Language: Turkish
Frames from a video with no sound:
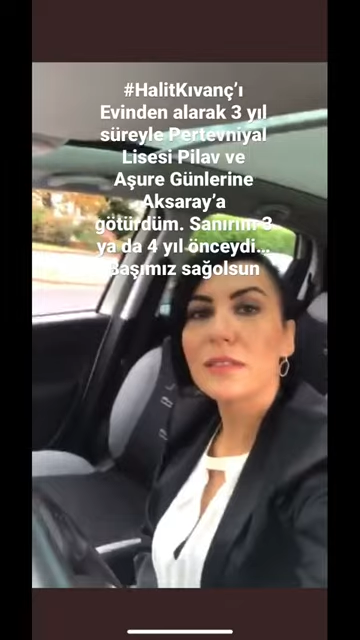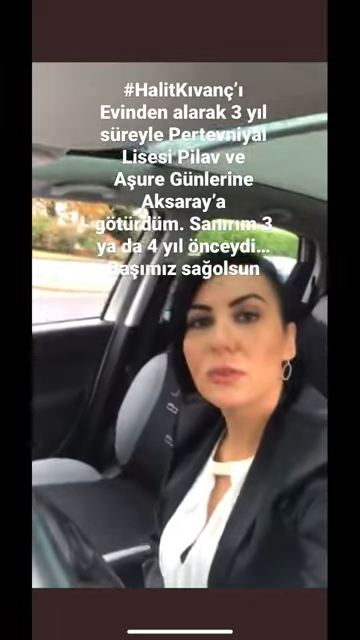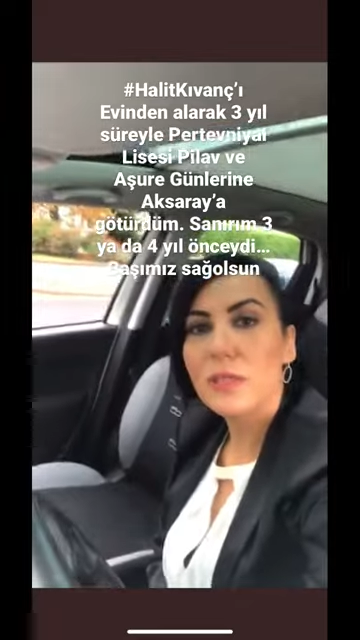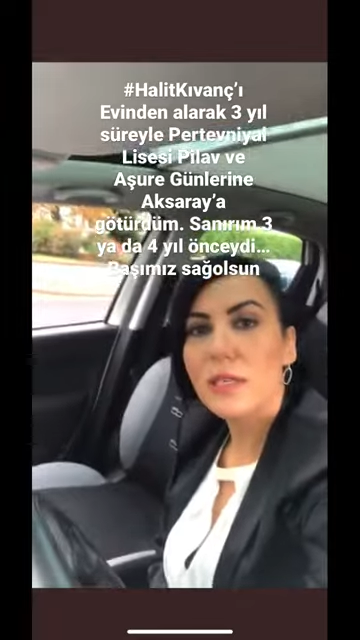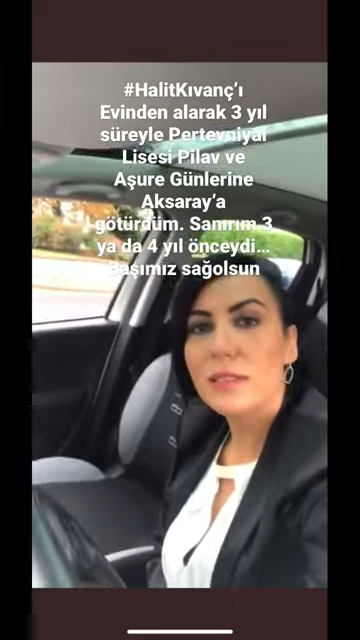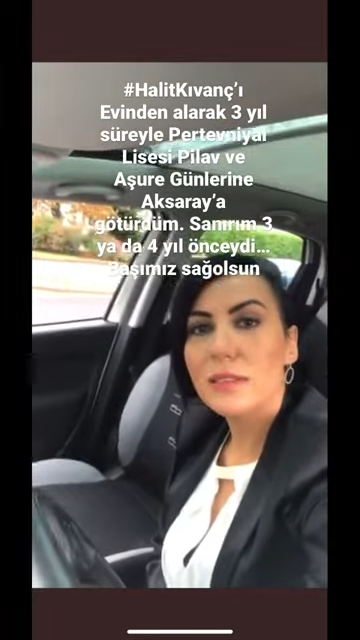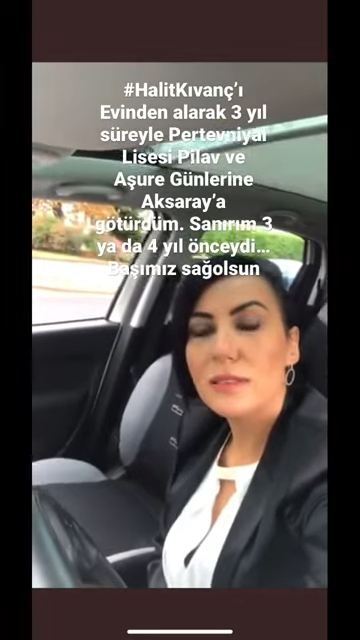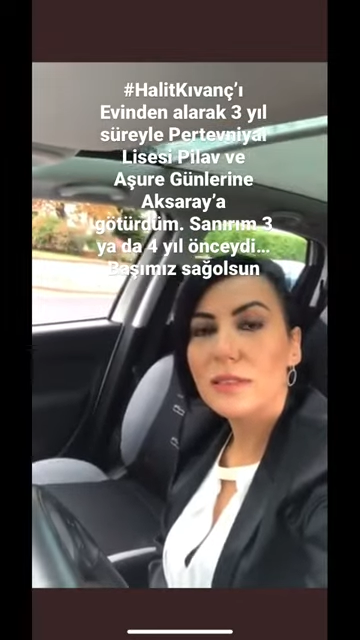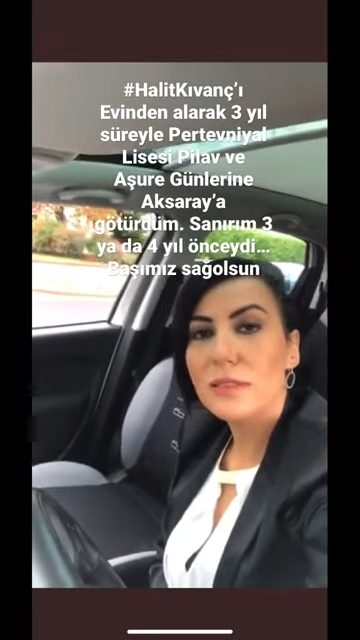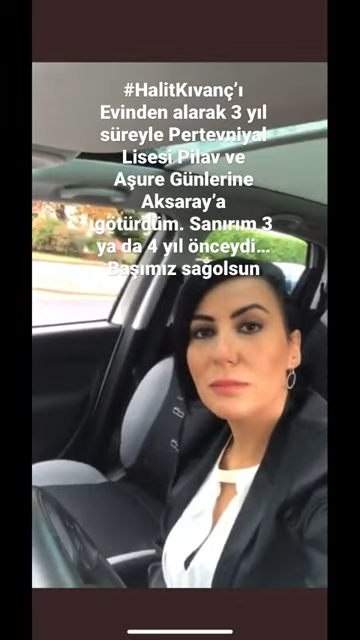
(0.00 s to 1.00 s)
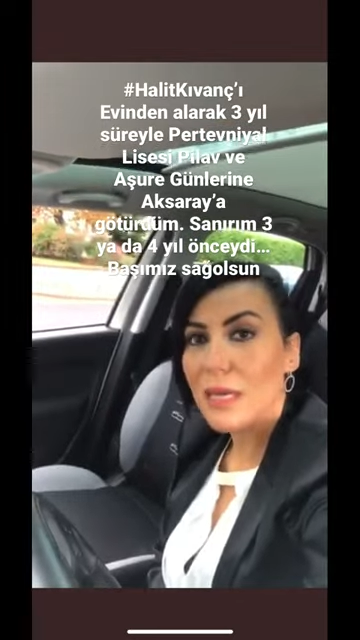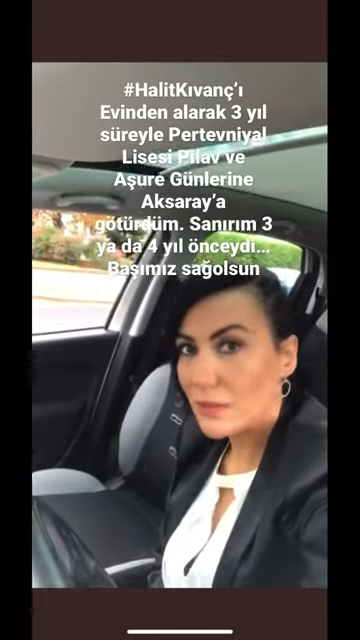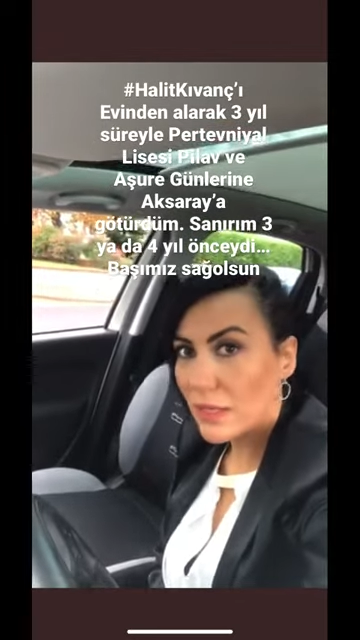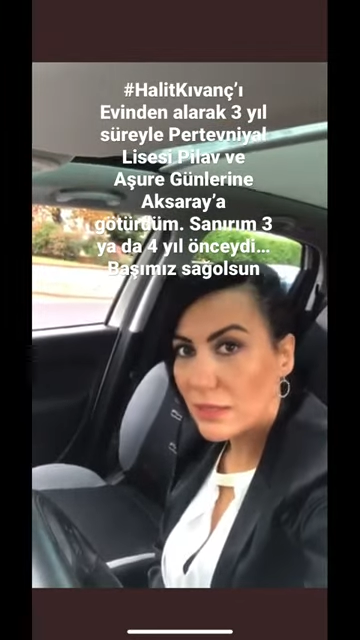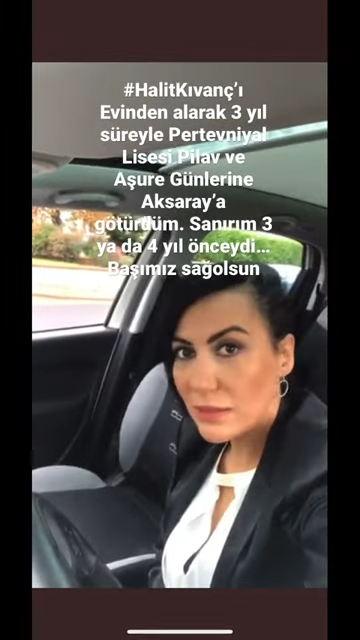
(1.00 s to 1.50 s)
Günaydın.
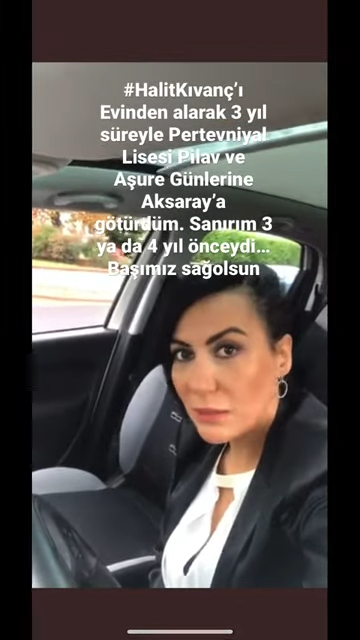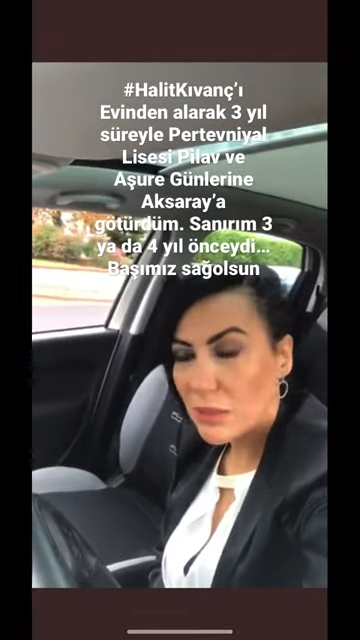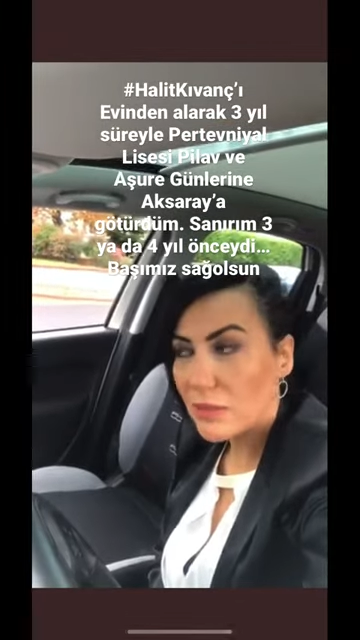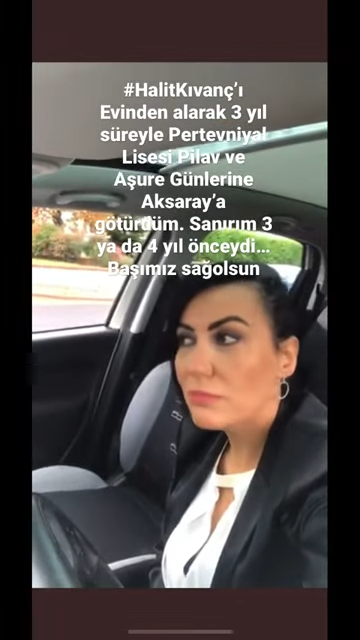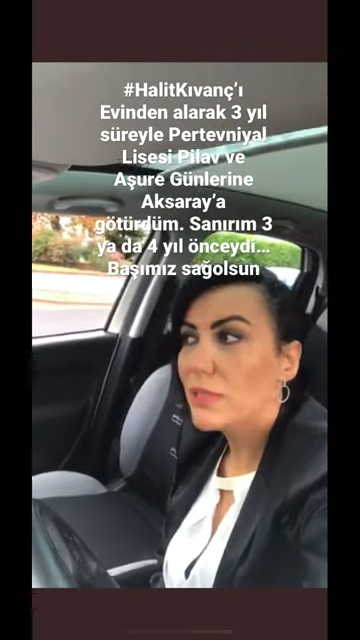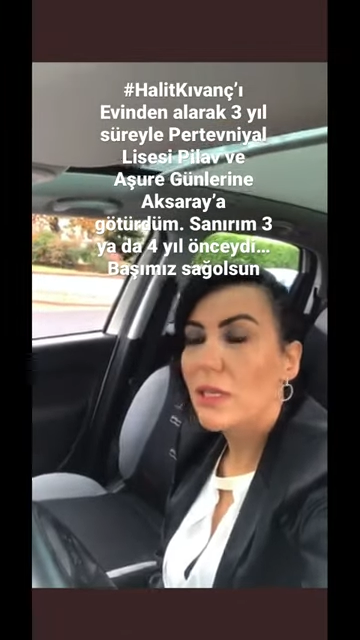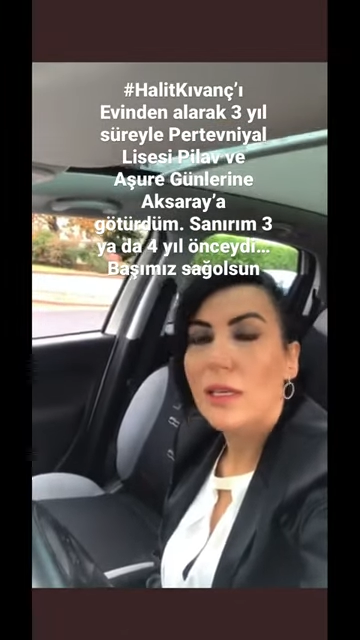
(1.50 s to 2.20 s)
Ben nerede miyim?